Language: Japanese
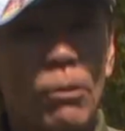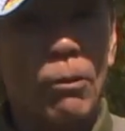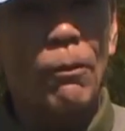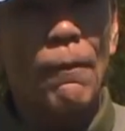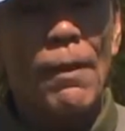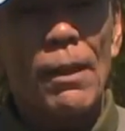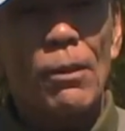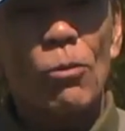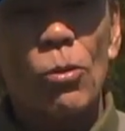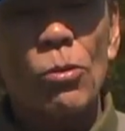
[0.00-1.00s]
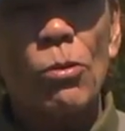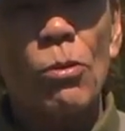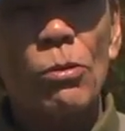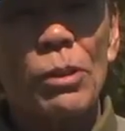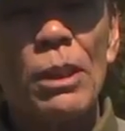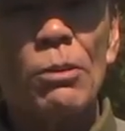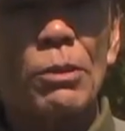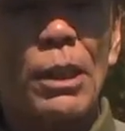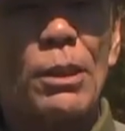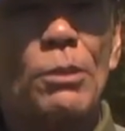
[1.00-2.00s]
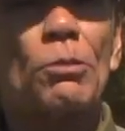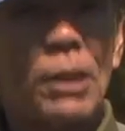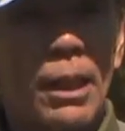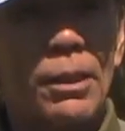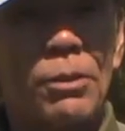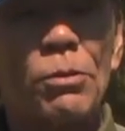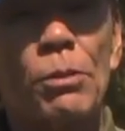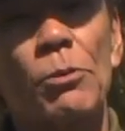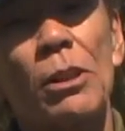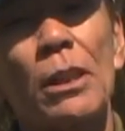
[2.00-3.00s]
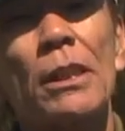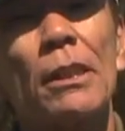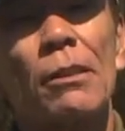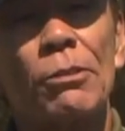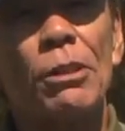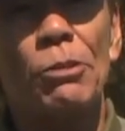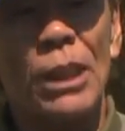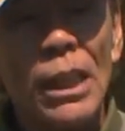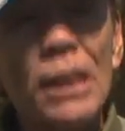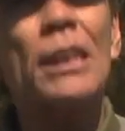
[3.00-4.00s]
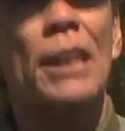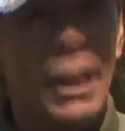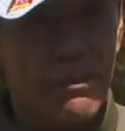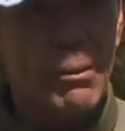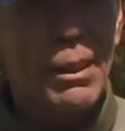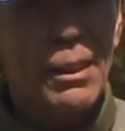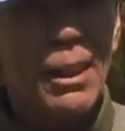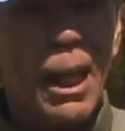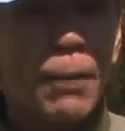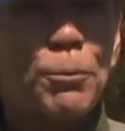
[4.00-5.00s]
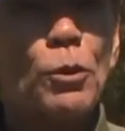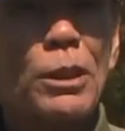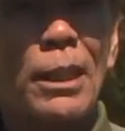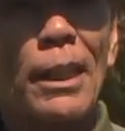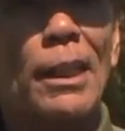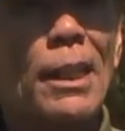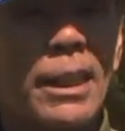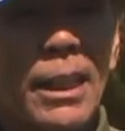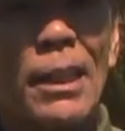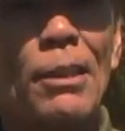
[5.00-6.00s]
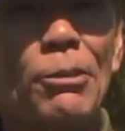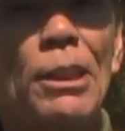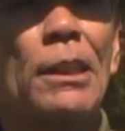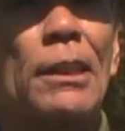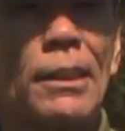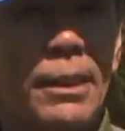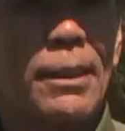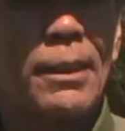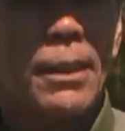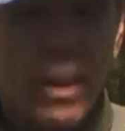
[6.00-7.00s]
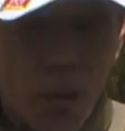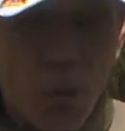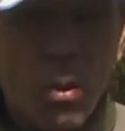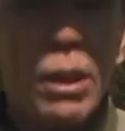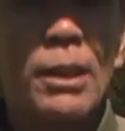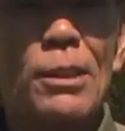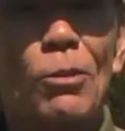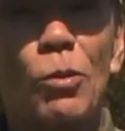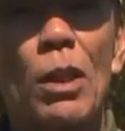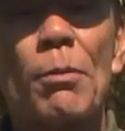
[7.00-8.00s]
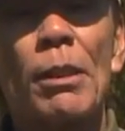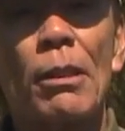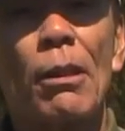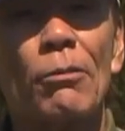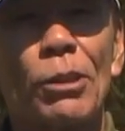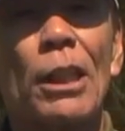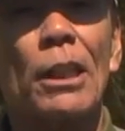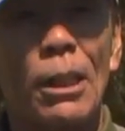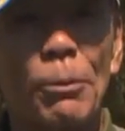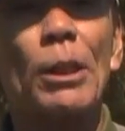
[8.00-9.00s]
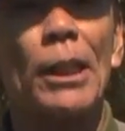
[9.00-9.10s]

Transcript: とこのグリーンの形状が非常に難しいんでグリーンをキャッチしたいアプローチがなかなか効かないグリーンなんでここからですとドライバーで打たなければい